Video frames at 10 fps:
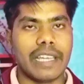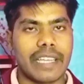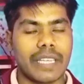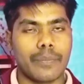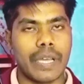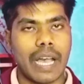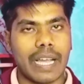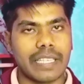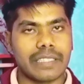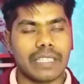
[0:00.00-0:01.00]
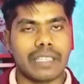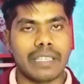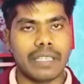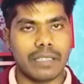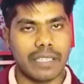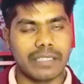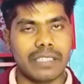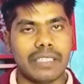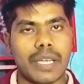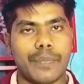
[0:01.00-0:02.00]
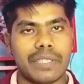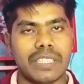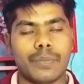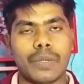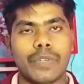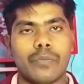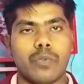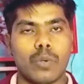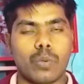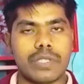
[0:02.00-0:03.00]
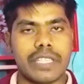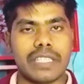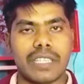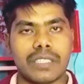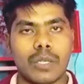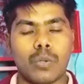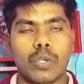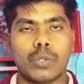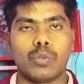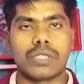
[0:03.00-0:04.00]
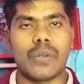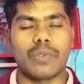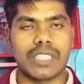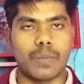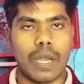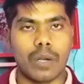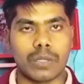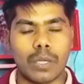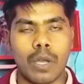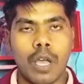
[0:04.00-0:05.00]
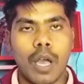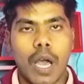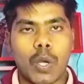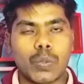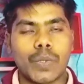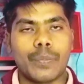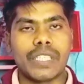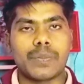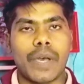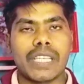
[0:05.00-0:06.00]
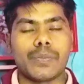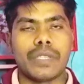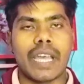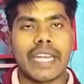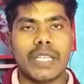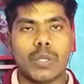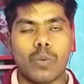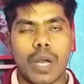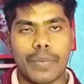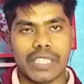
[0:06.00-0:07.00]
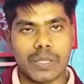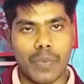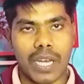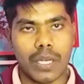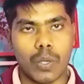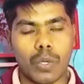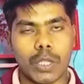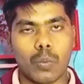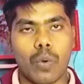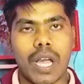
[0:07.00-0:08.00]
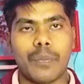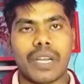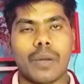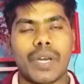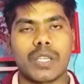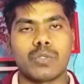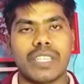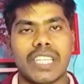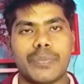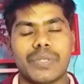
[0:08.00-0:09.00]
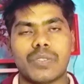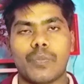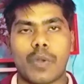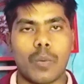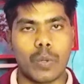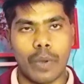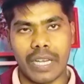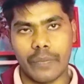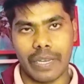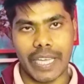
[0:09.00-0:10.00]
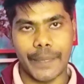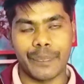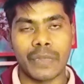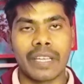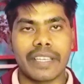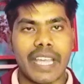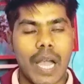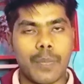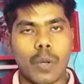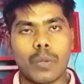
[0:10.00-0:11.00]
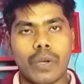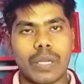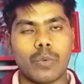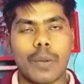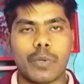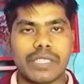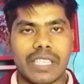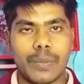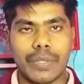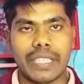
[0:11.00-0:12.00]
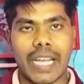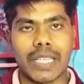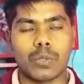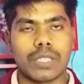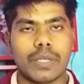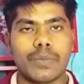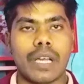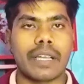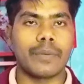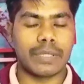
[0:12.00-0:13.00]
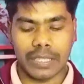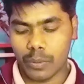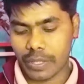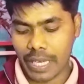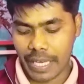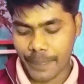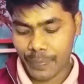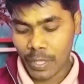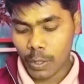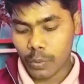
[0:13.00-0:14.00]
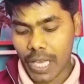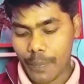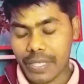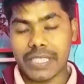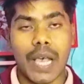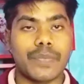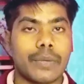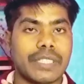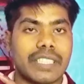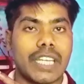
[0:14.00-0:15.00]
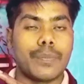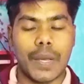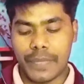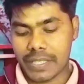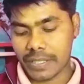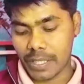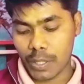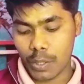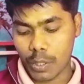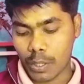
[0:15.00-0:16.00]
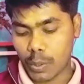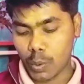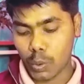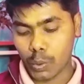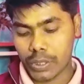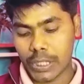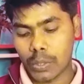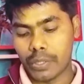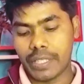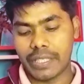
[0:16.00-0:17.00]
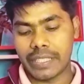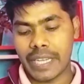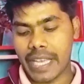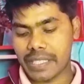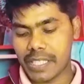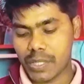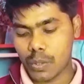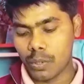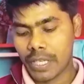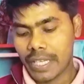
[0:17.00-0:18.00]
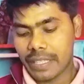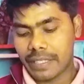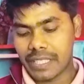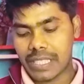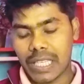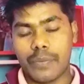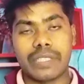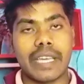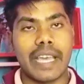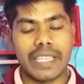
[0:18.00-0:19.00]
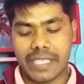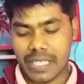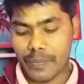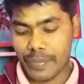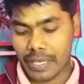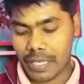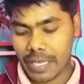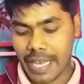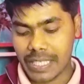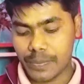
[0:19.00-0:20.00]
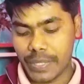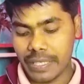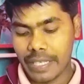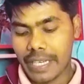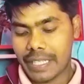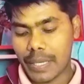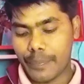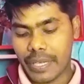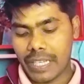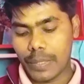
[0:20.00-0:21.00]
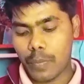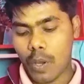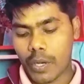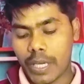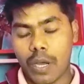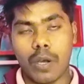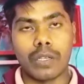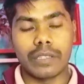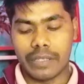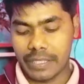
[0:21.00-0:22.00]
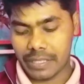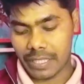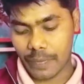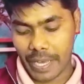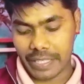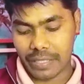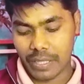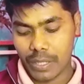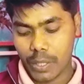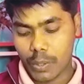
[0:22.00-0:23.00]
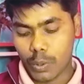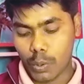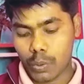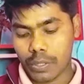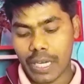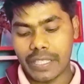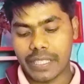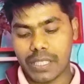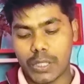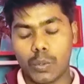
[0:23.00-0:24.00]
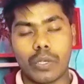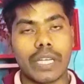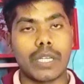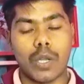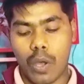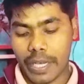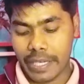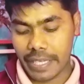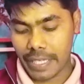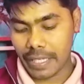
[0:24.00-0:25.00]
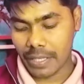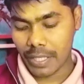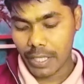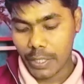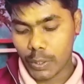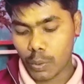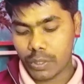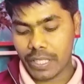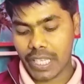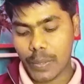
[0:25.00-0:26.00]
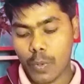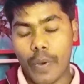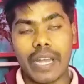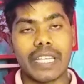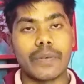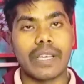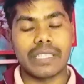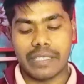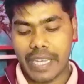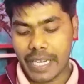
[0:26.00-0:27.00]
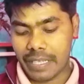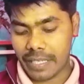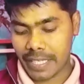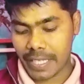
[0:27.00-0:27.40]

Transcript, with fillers: लेकिन मैं आगे चल के दस दिन या पंद्रह दिन पर मैं फ़ोन को चेंज करता हूँ कोई दूसरा फोन इस्तेमाल करता हूँ और उसमें अपनी स्पाइस मिनी आई को वहाँ पर इस्तेमाल करूंगा तो वहाँ पर हमारा जो ए से प्रॉब्लम आने वाला है क्या प्रॉब्लम आने वो आपको स्क्रीन पे दिखाया तो उसके बाद मैं आगे बताता हूँ क्या है तो यहाँ पर साफ साफ स्क्रीन पे आप देख सकते हैं डू टू सिक्योरिटी रीजन एक्सेस टू दिस सर्विस हैज हैज बीन टेम्परेली ब्लॉकेड ऑन दिस डिवाइस डू टू ट्रांजेक्शन यू कैन लॉग इन इन यूजिंग ए मोबाइल डिवाइस दैट